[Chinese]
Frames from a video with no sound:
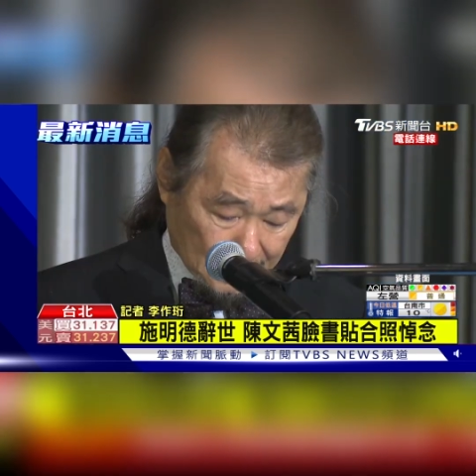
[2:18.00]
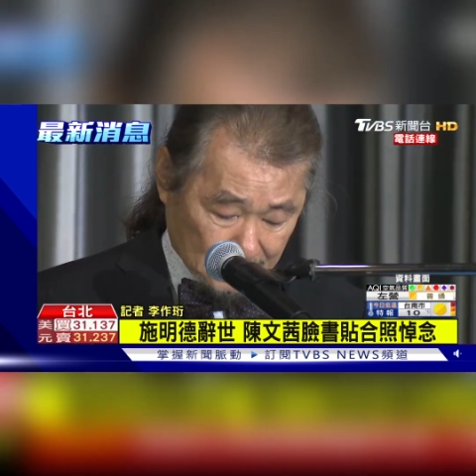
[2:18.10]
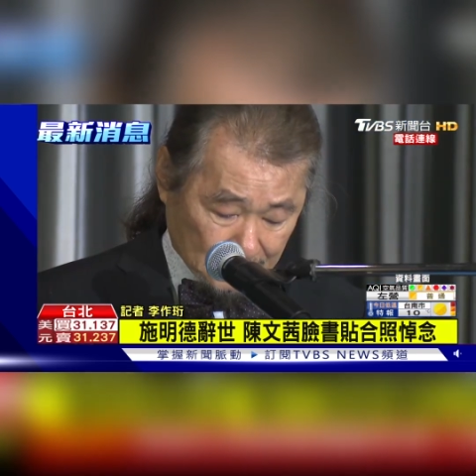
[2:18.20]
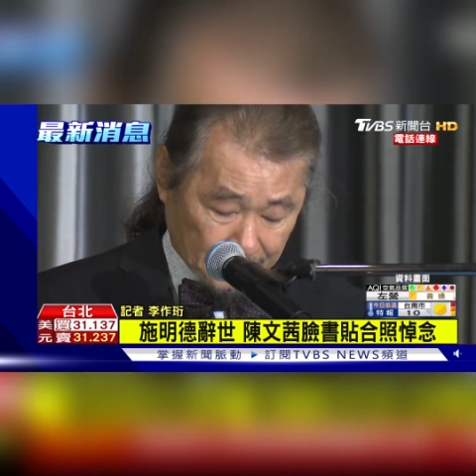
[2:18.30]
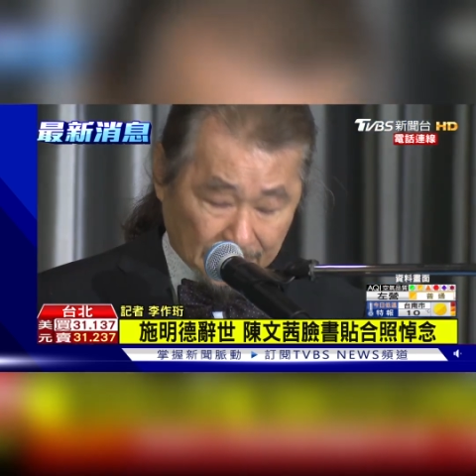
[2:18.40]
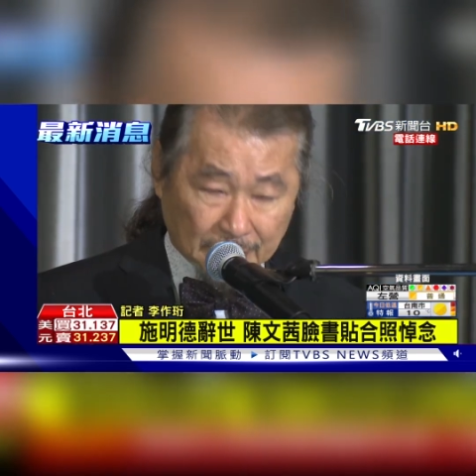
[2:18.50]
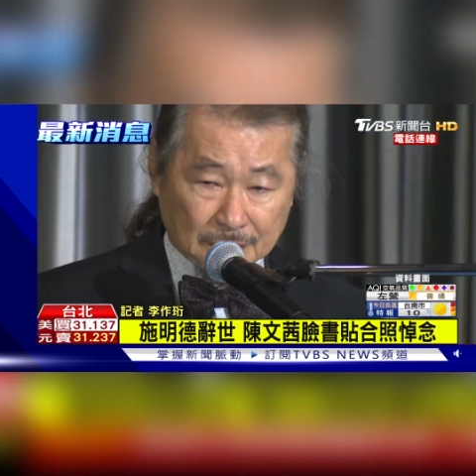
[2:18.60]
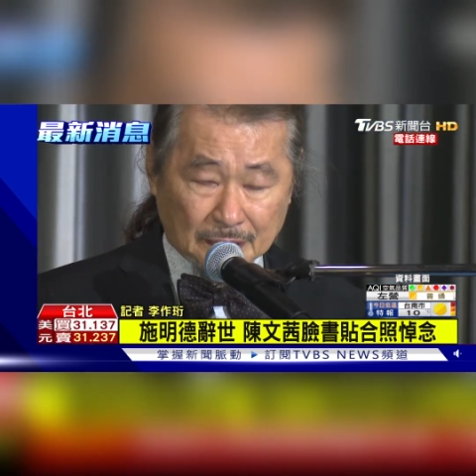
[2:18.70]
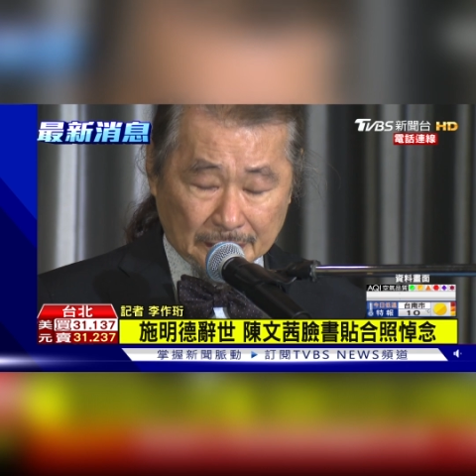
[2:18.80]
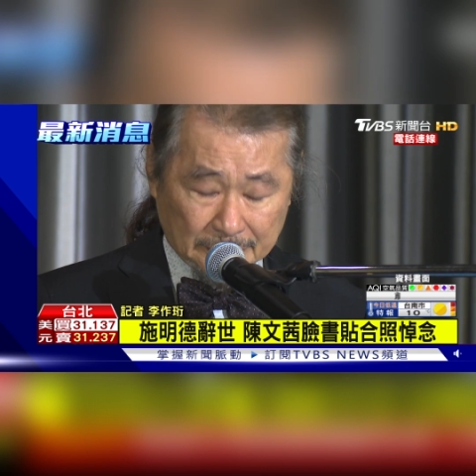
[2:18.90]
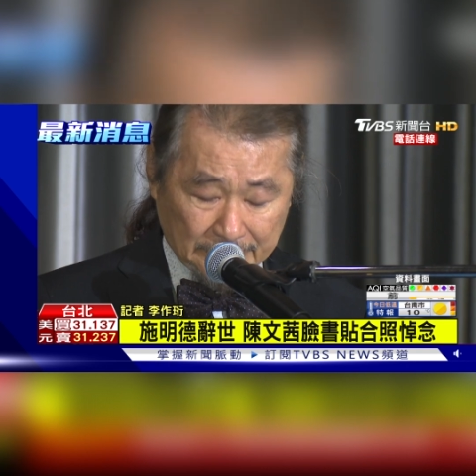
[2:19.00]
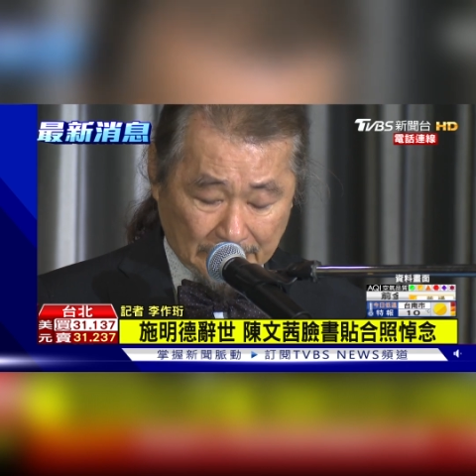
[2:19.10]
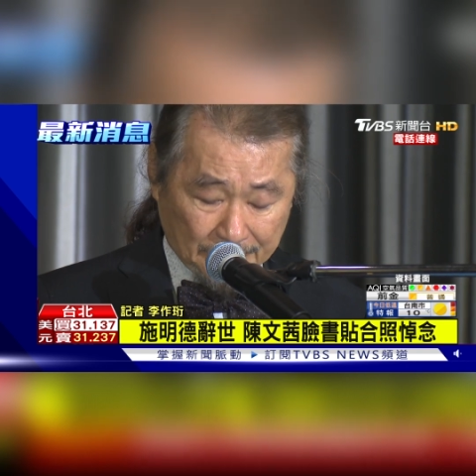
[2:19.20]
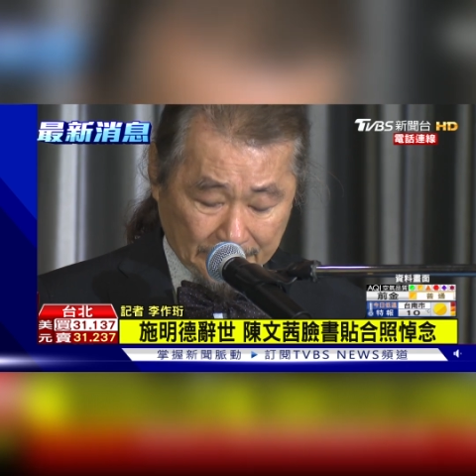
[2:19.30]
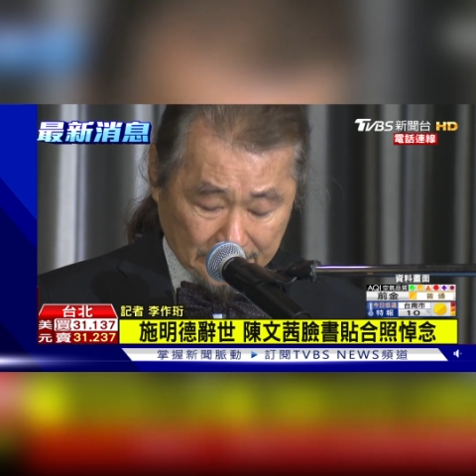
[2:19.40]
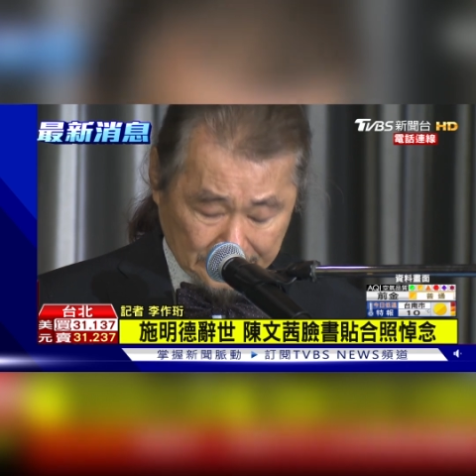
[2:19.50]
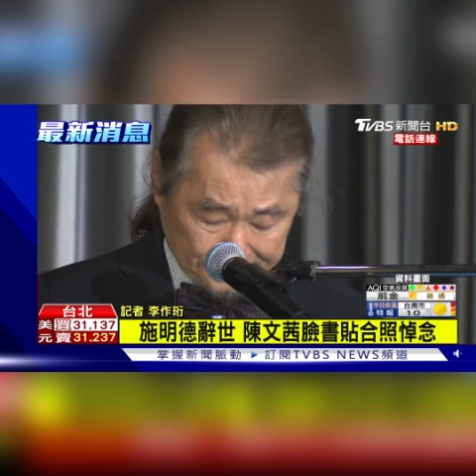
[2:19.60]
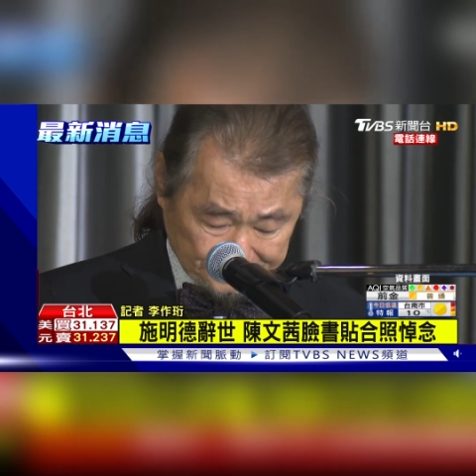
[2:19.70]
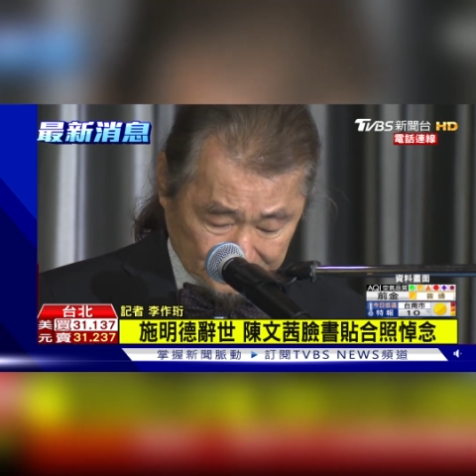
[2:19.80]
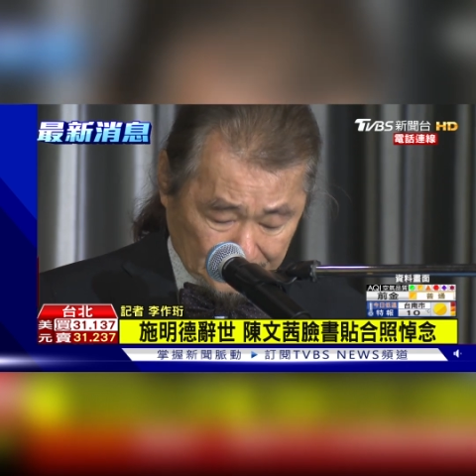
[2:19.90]
一部分呢是这个
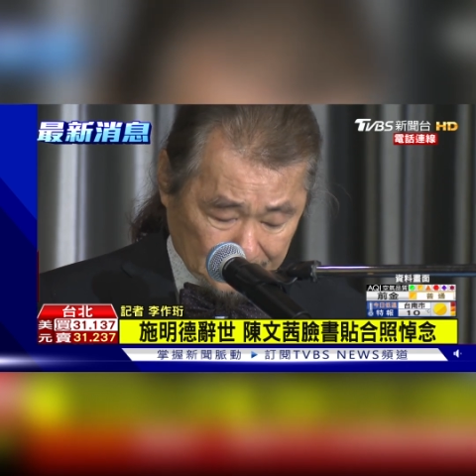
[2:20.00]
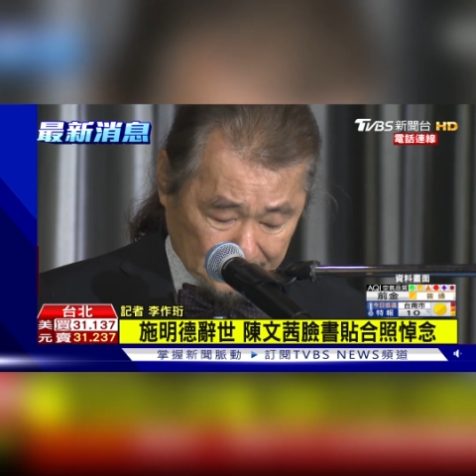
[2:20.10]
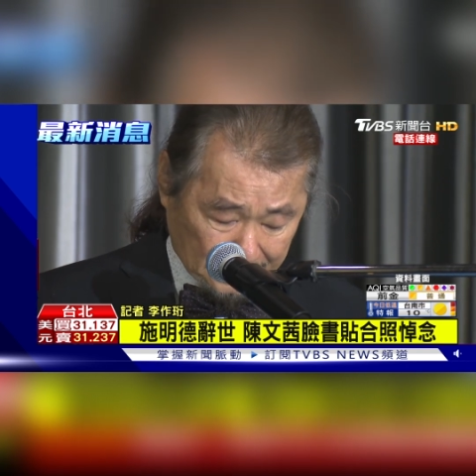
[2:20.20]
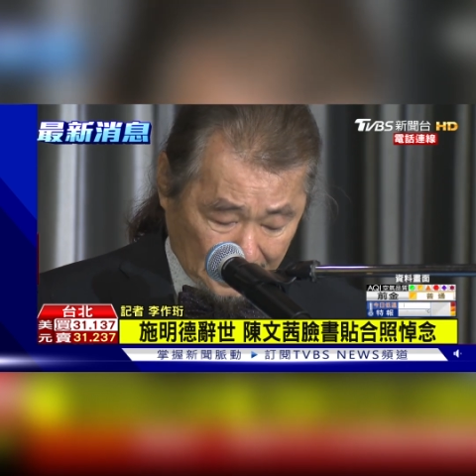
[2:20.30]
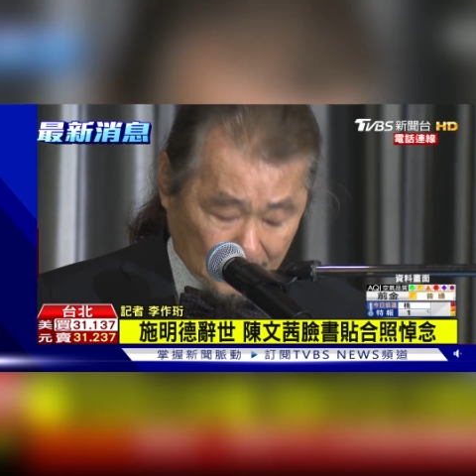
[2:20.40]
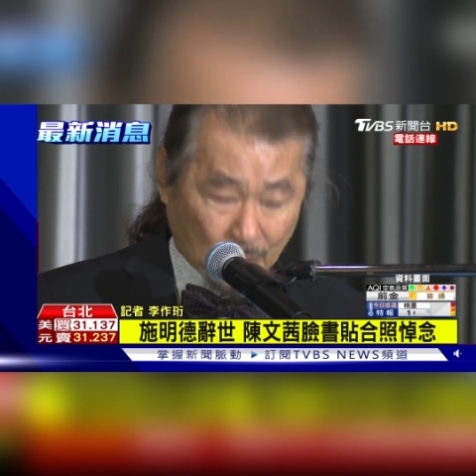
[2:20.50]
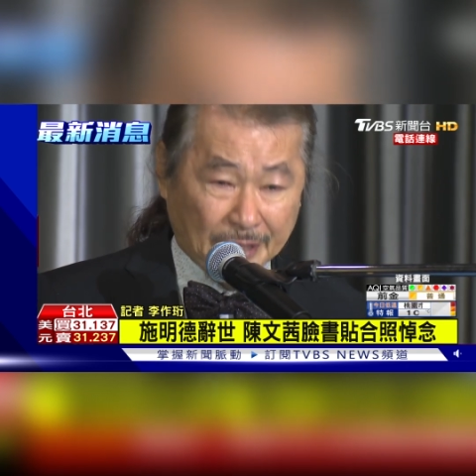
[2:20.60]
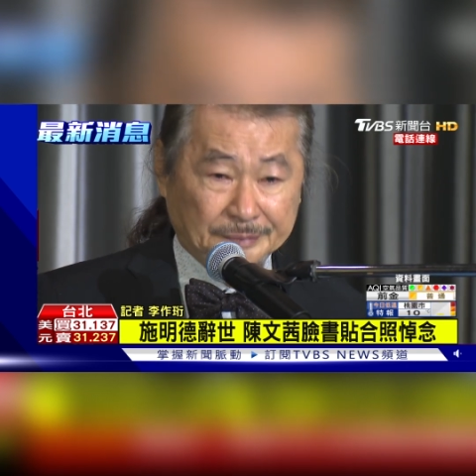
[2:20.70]
陈媒体人陈文